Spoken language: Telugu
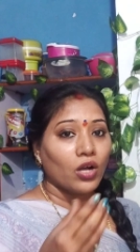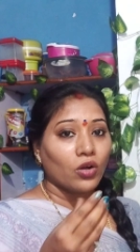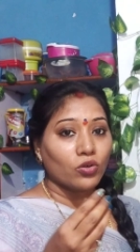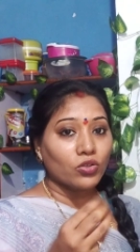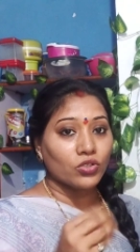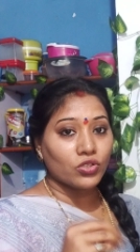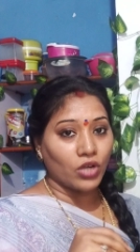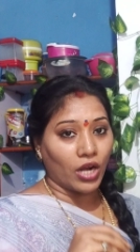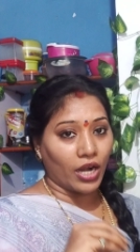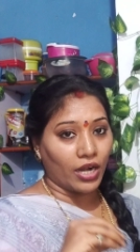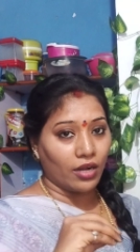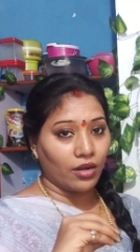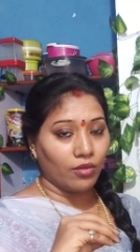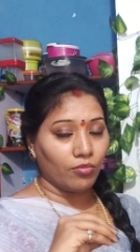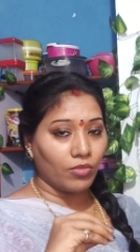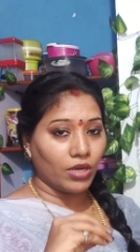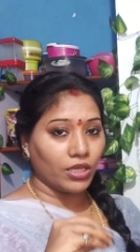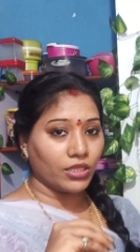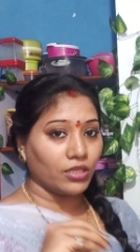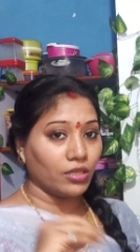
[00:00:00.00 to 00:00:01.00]
కొంచెం
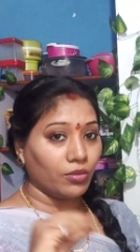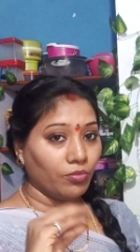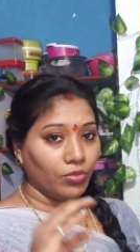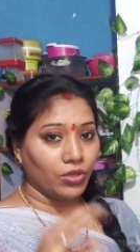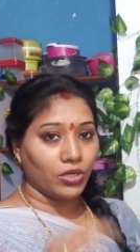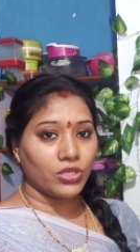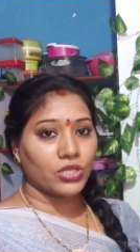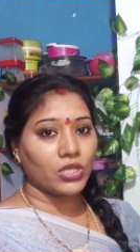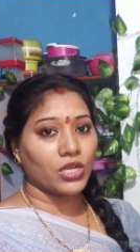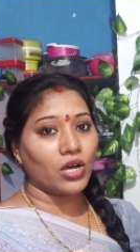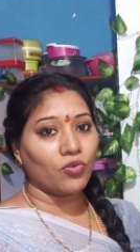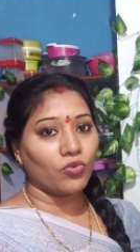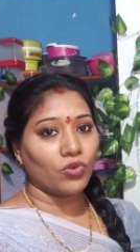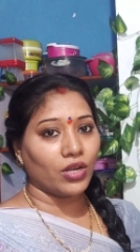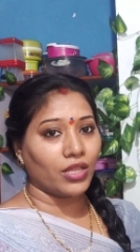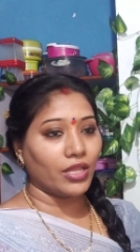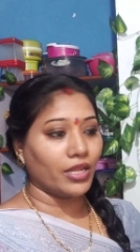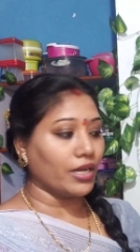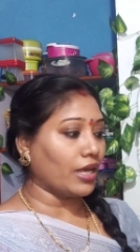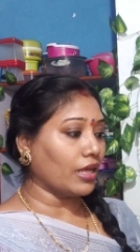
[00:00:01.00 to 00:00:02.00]
అన్నం మాత్రం బిరుసుగా
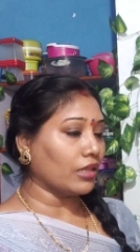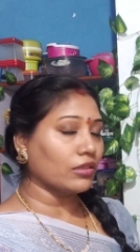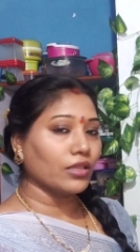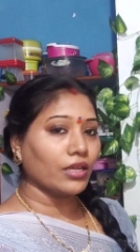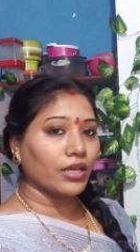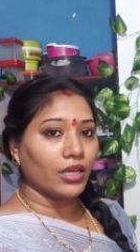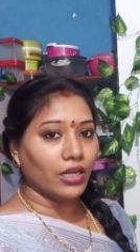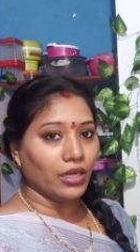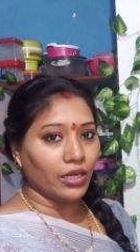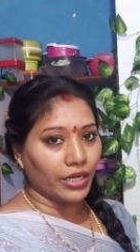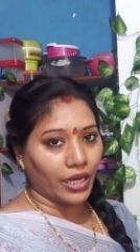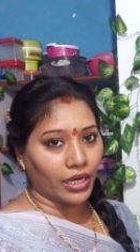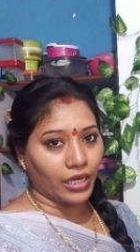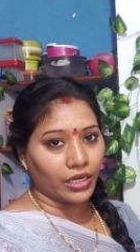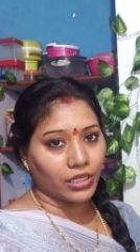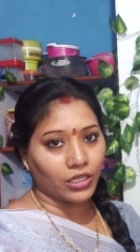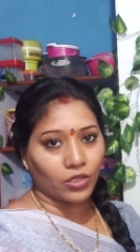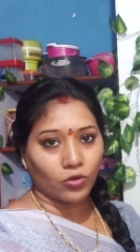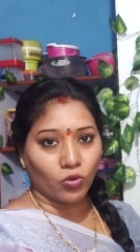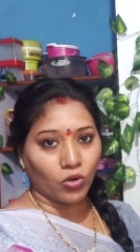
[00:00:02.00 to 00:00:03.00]
ఉన్నదంటే అందుకే నేను
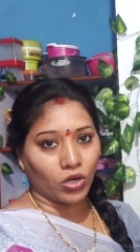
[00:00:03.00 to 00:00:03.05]
డైరెక్ట్